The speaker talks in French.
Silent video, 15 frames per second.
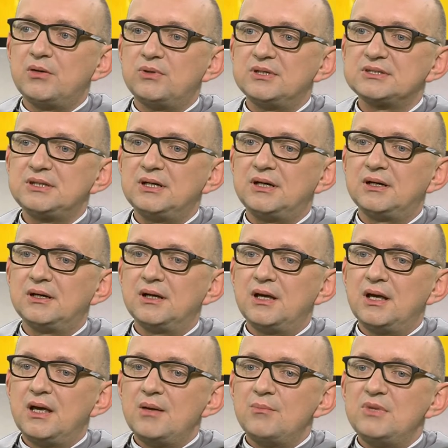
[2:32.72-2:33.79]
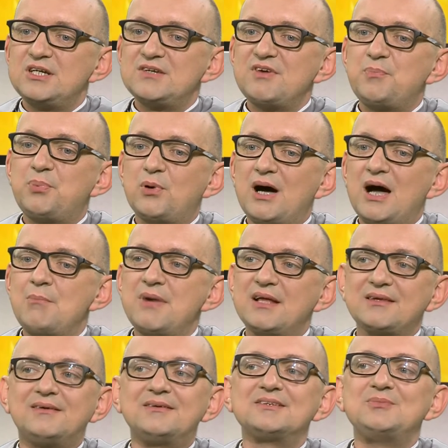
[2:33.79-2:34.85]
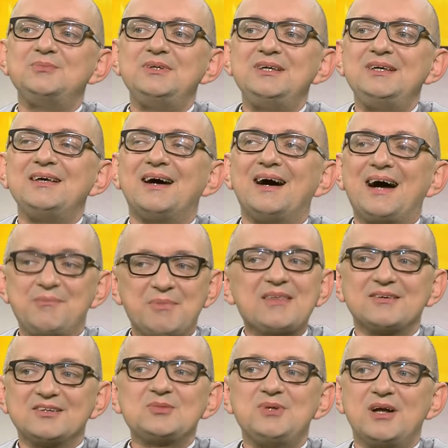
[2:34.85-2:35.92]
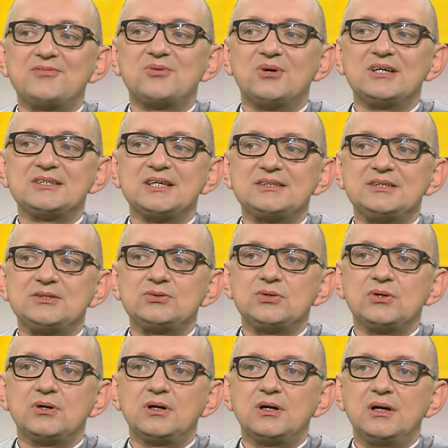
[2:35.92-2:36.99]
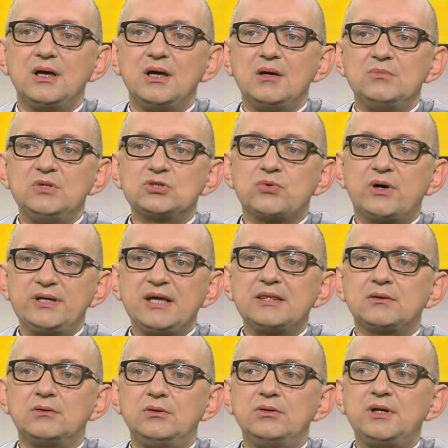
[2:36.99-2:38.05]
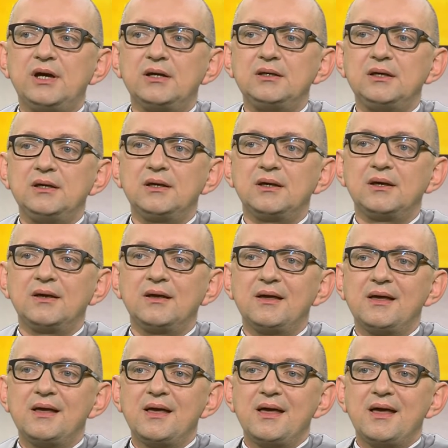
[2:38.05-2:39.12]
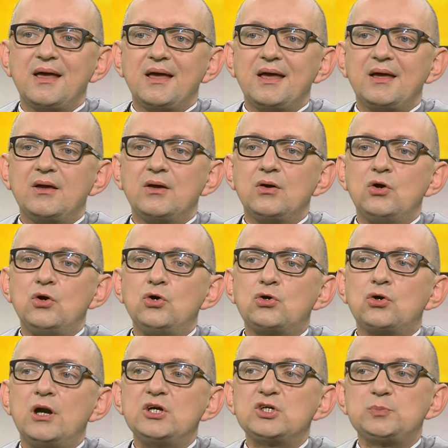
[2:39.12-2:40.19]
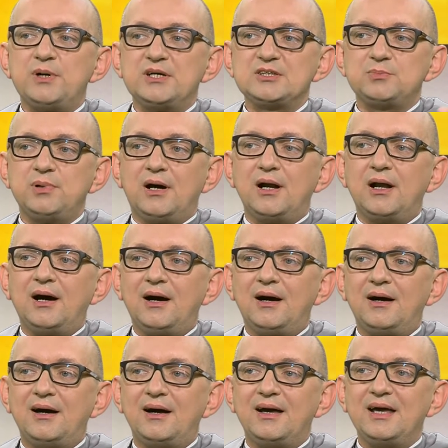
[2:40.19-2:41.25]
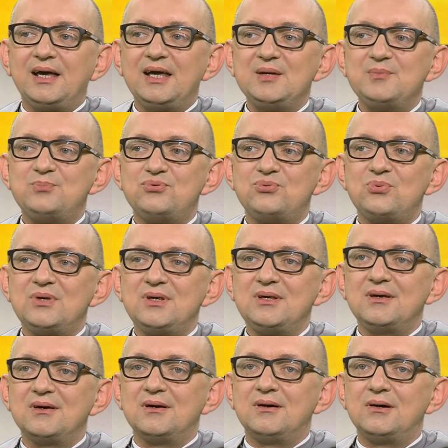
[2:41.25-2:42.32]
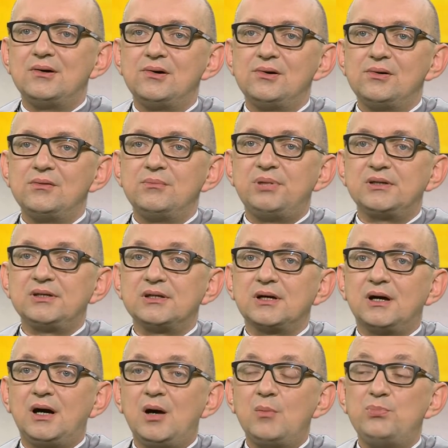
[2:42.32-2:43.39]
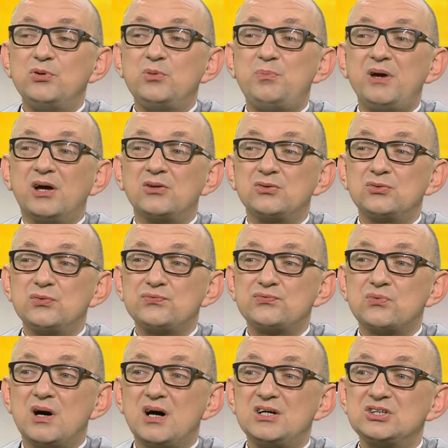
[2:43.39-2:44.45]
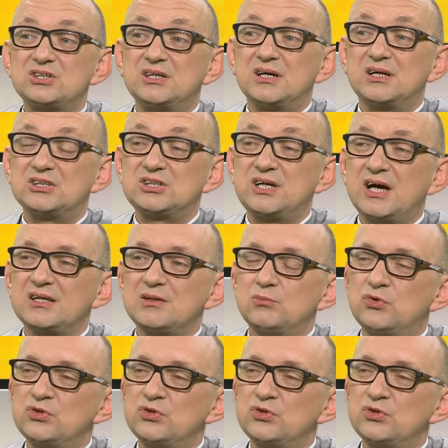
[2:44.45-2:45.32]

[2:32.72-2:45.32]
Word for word: paroisses-là. Mais elle m'a transmis, elle m'a transmis la foi, ça c'est sûr. Mais je croyais être le dernier. Et euh, le collège passe par là, et puis euh, patatras, un peu de perte de foi. Je, garde